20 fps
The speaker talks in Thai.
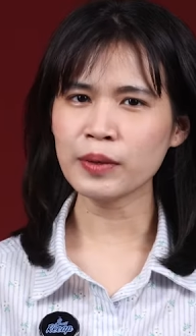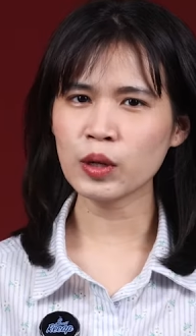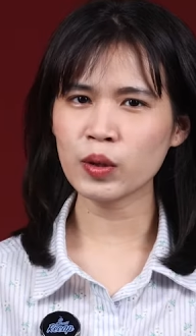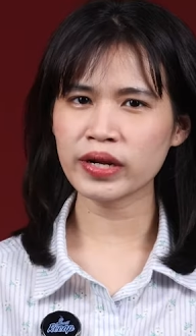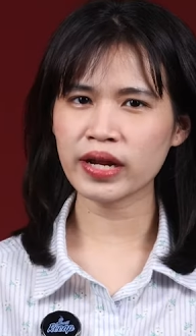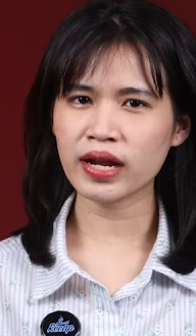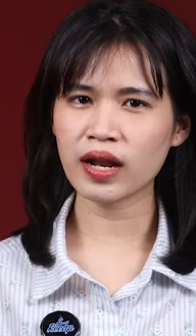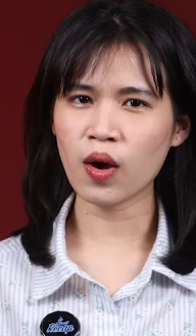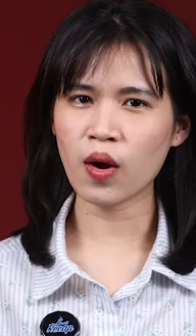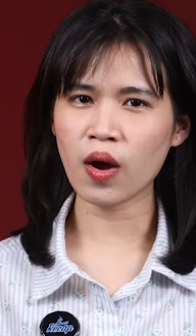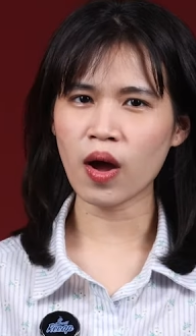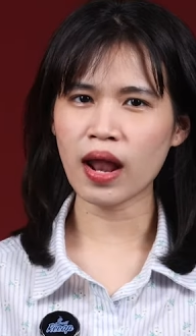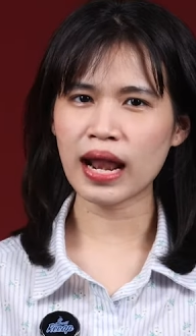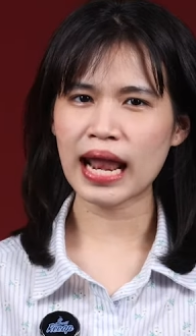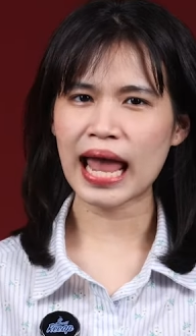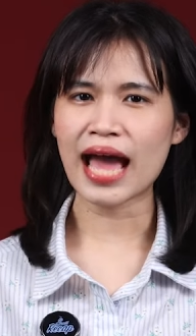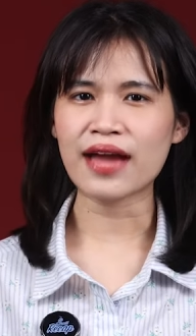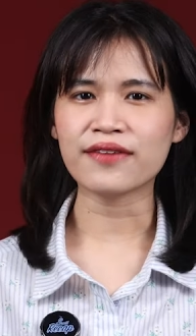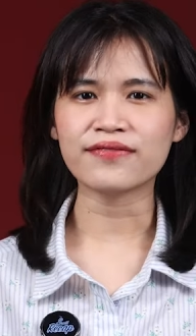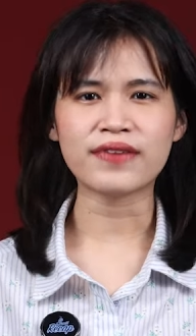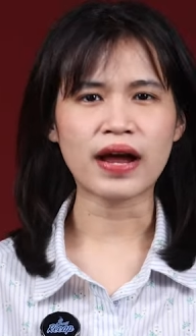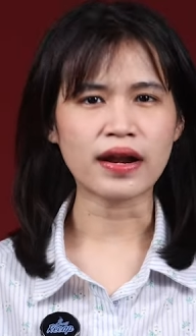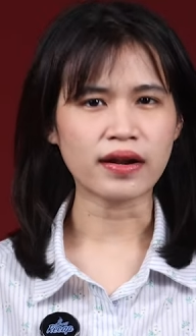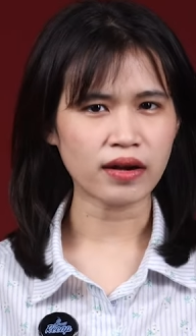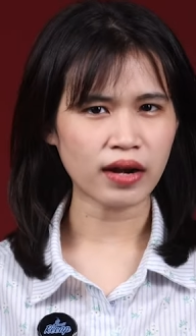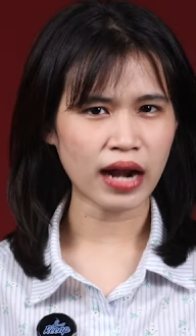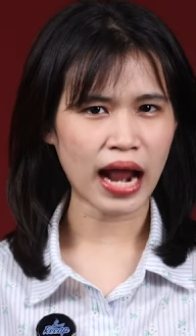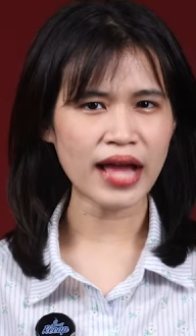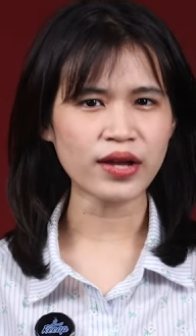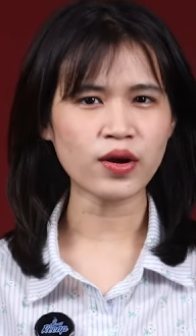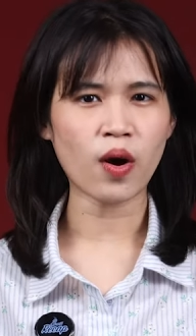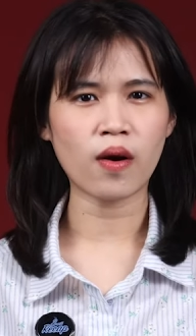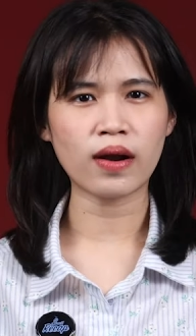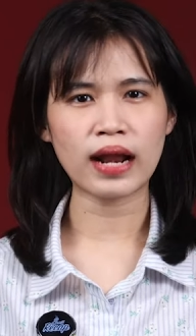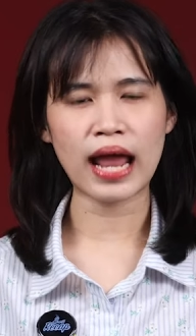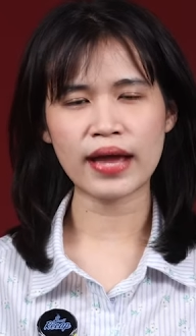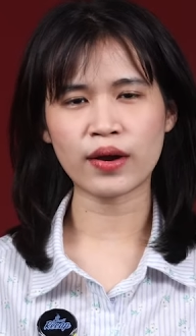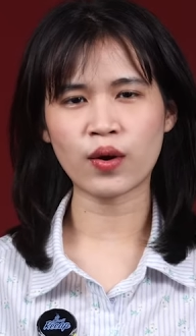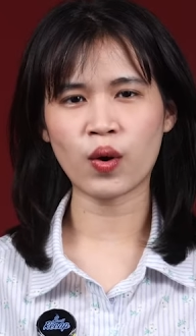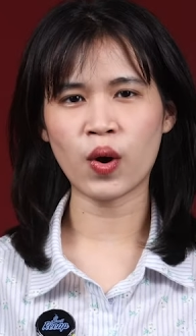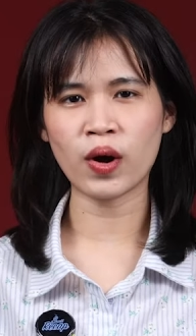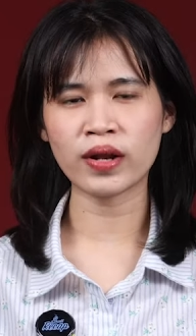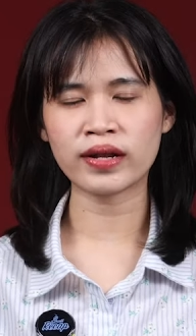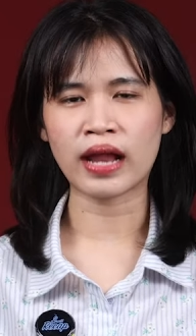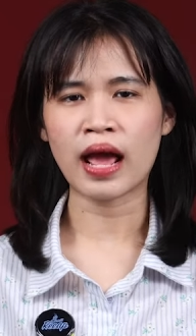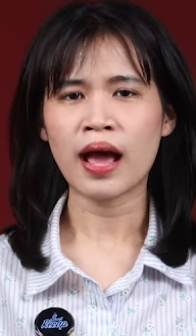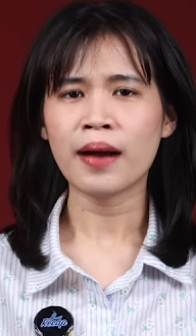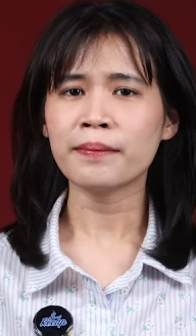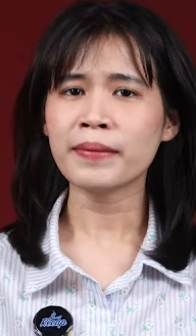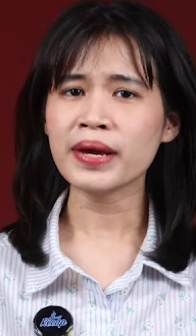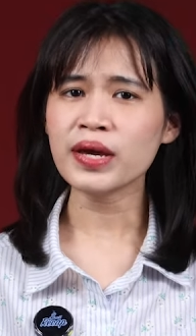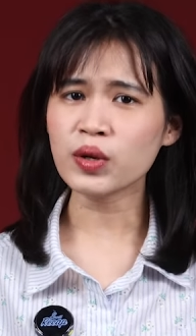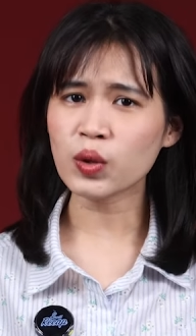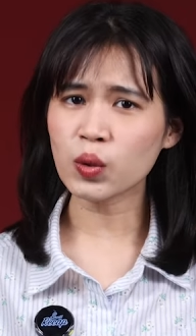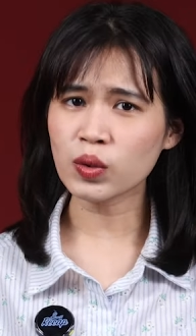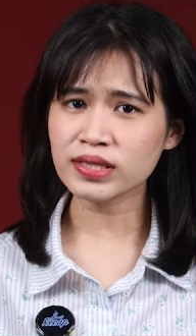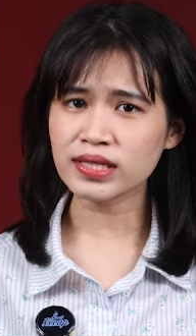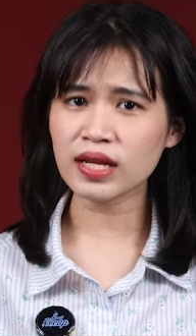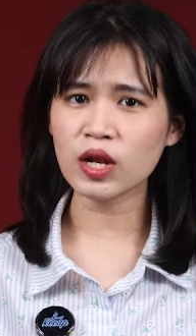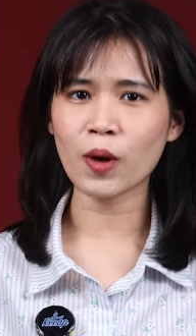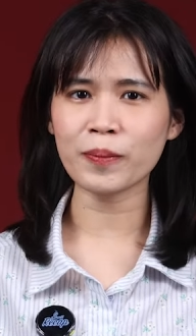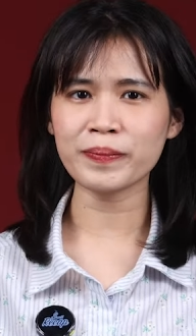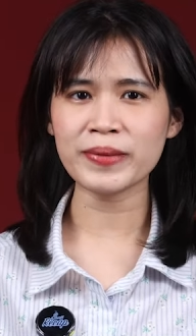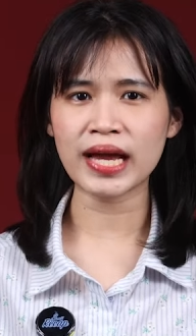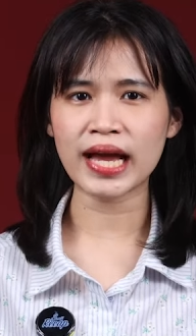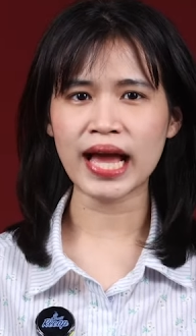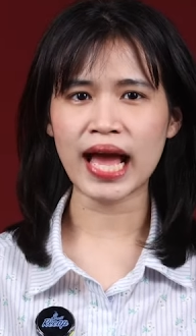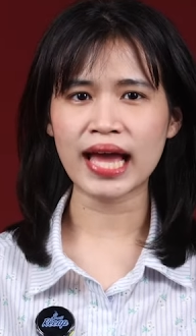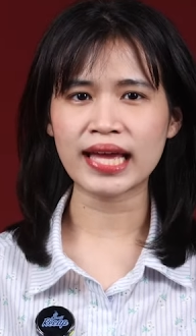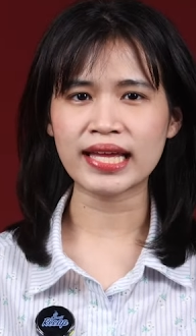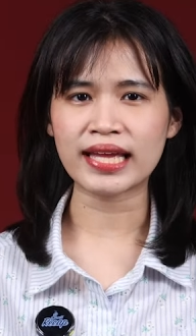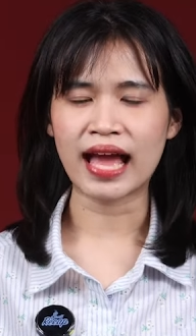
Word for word: หลุดในโลกออนไลน์ฝันร้ายของหลายคน ไม่รู้จะลบยังไง